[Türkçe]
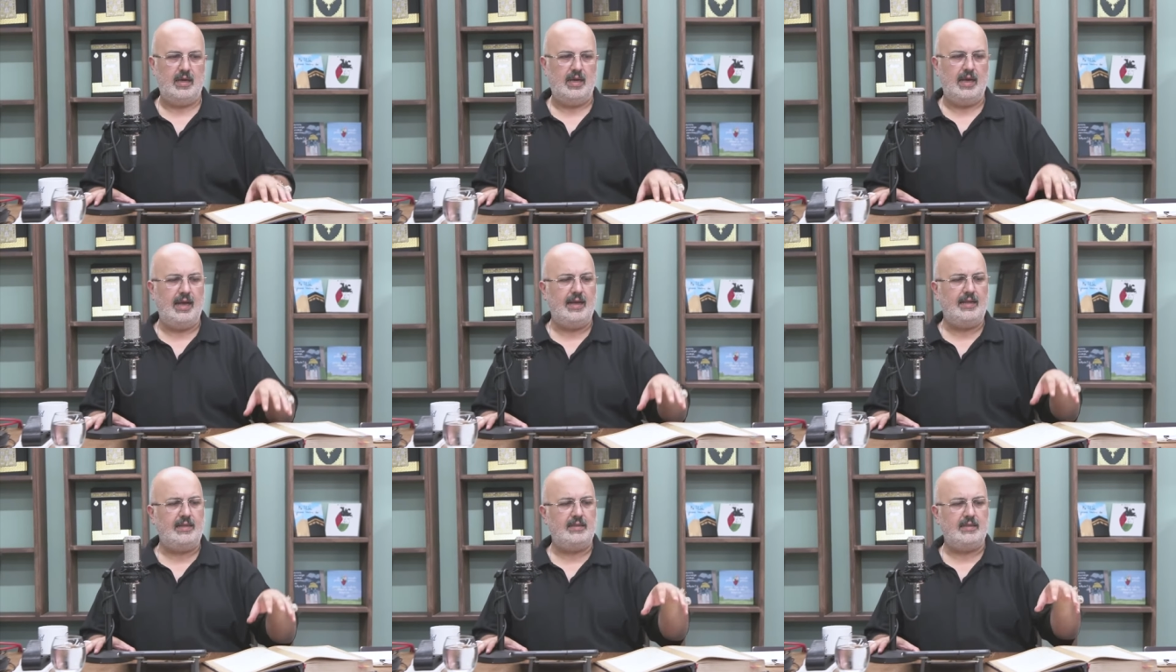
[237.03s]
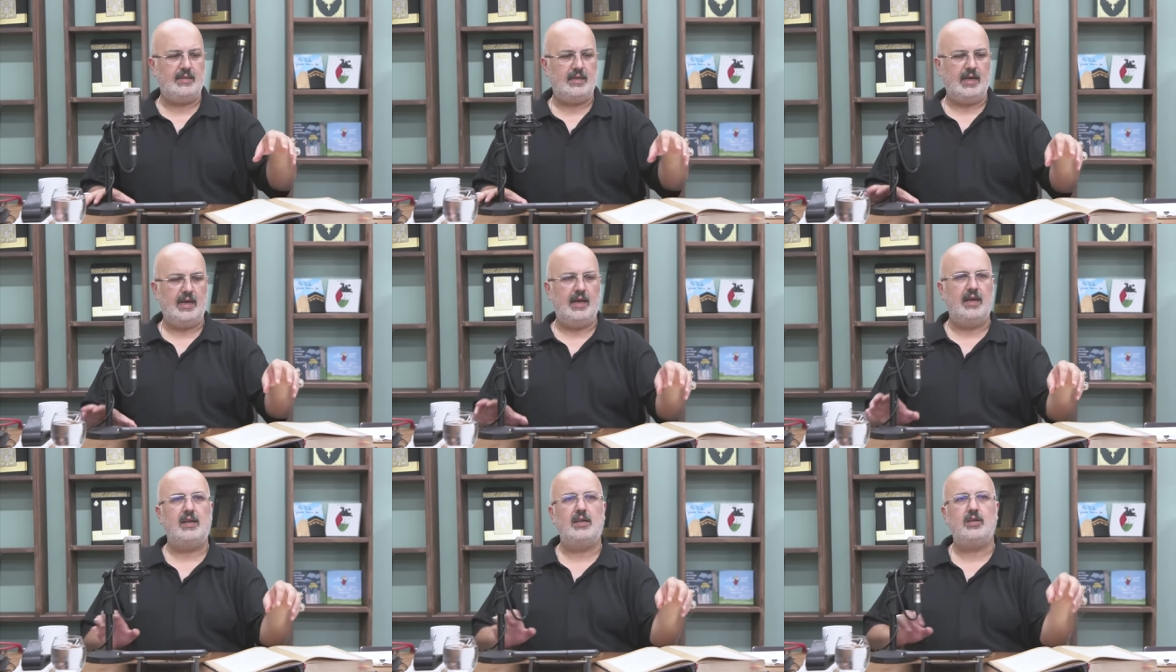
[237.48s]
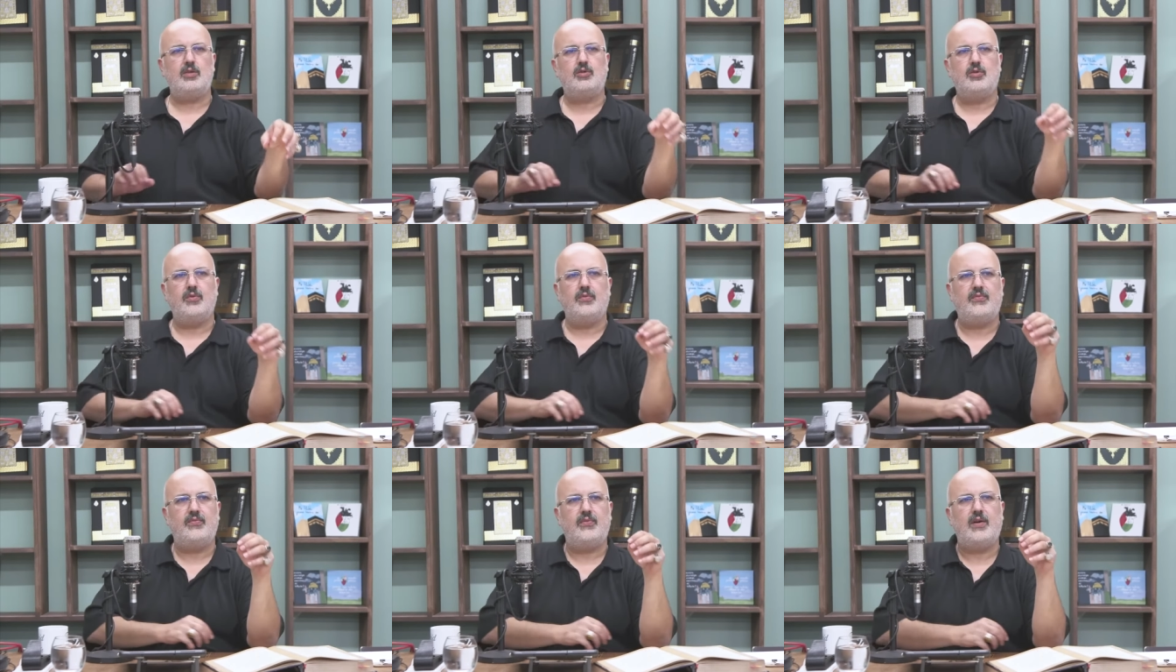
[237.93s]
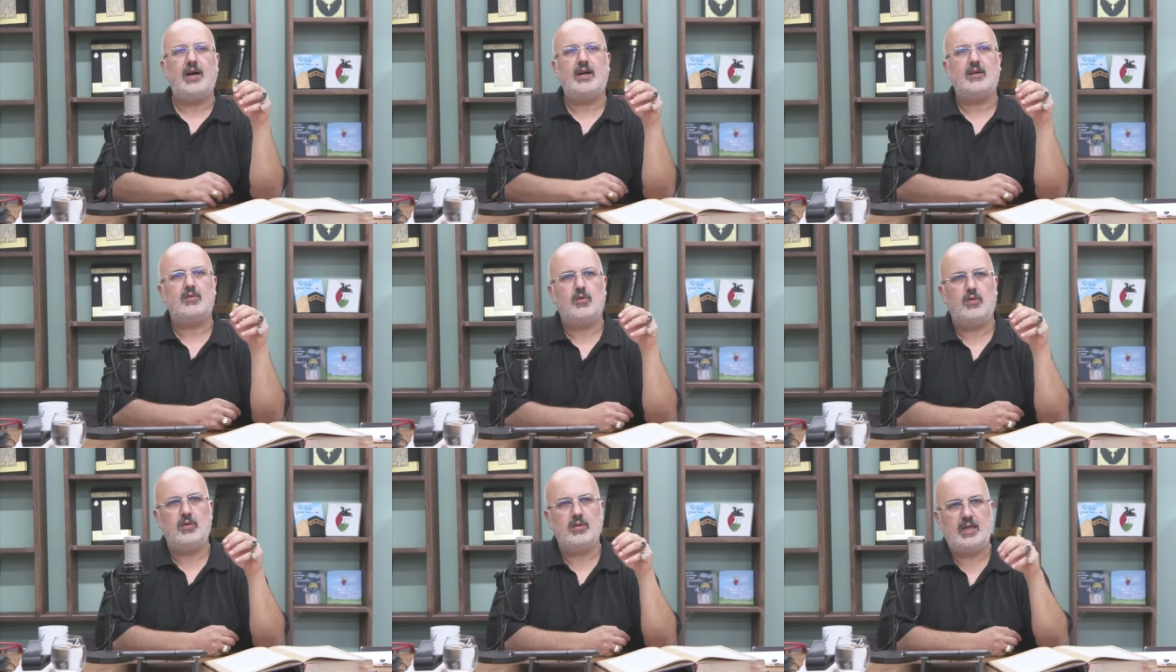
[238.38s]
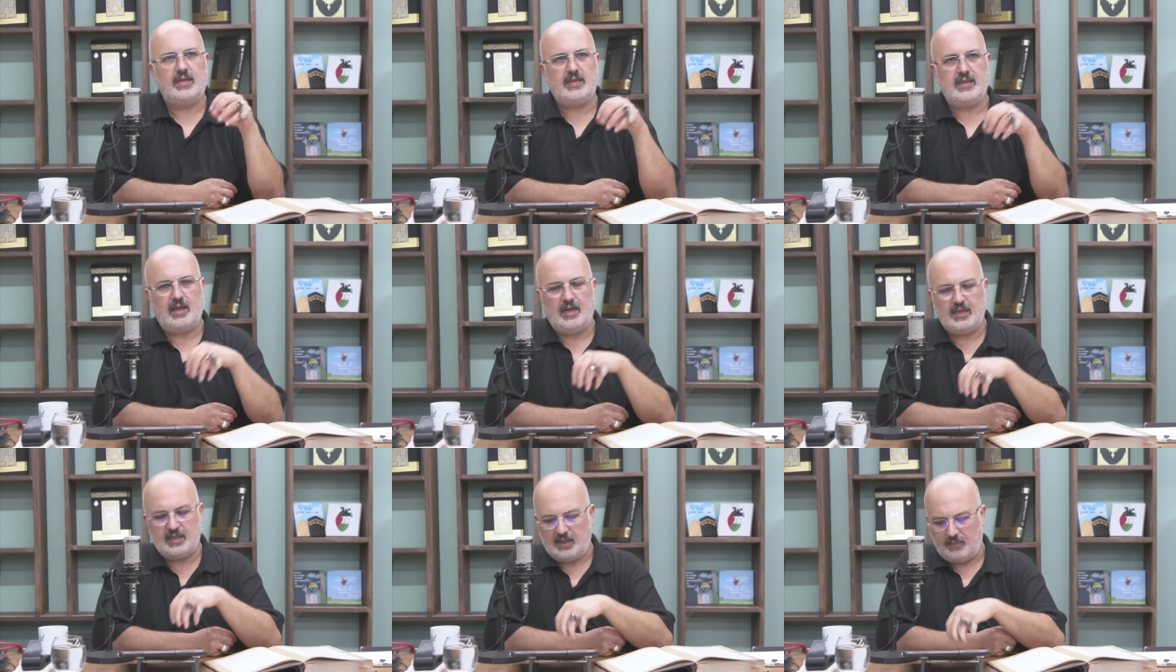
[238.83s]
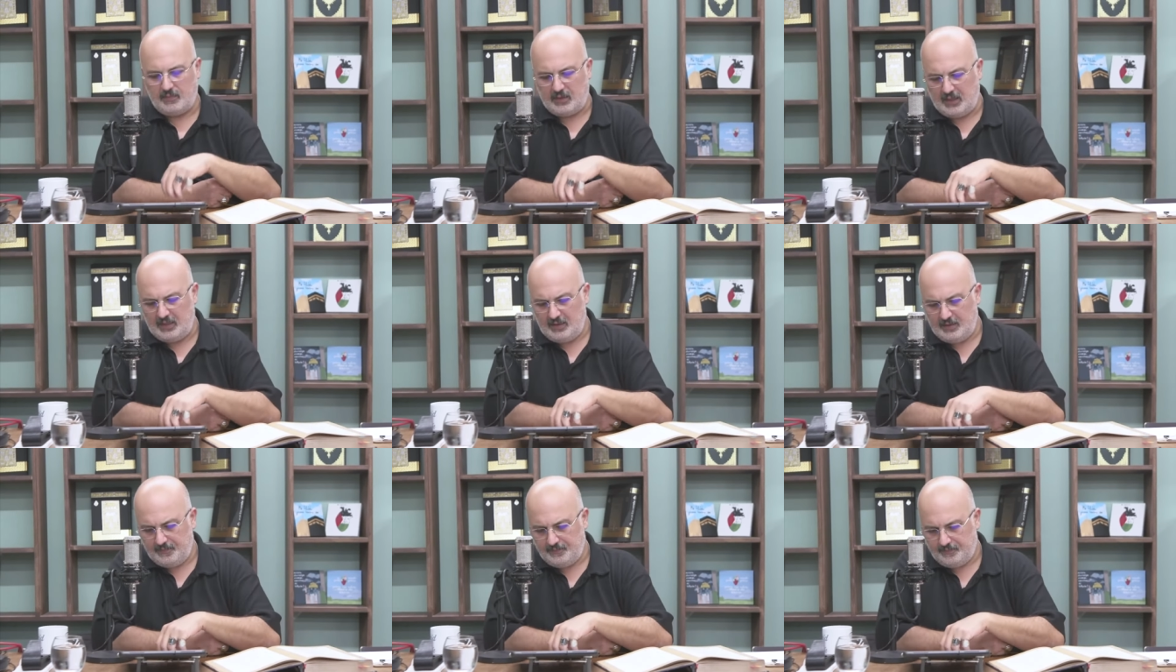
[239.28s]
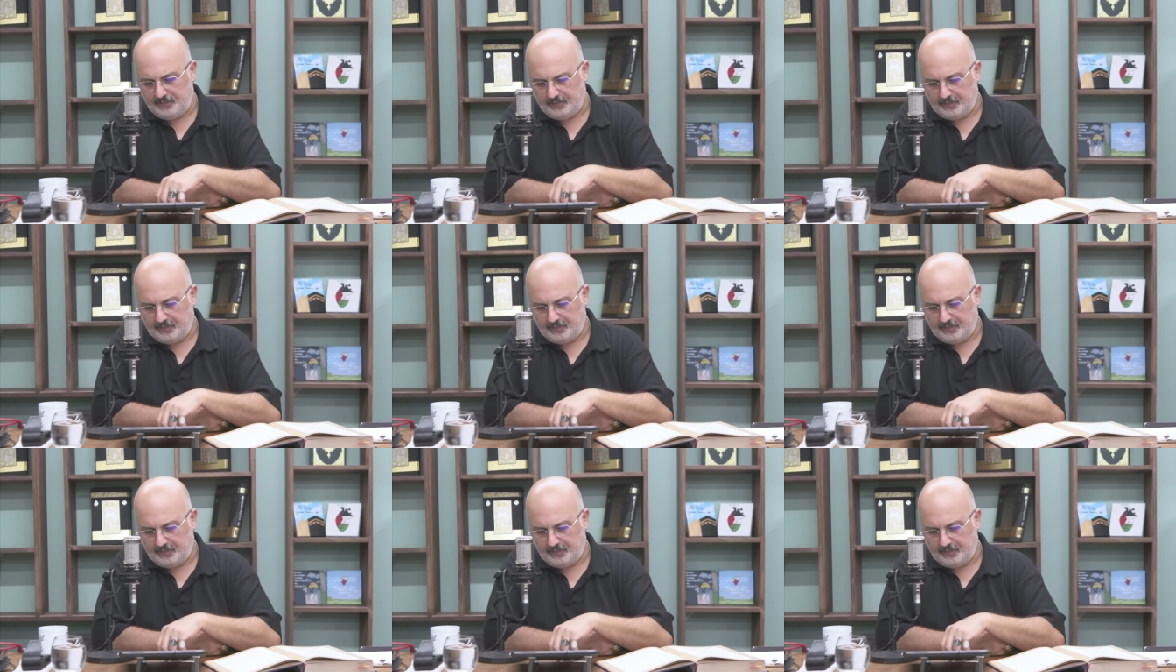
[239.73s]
en ehli küffar olan adama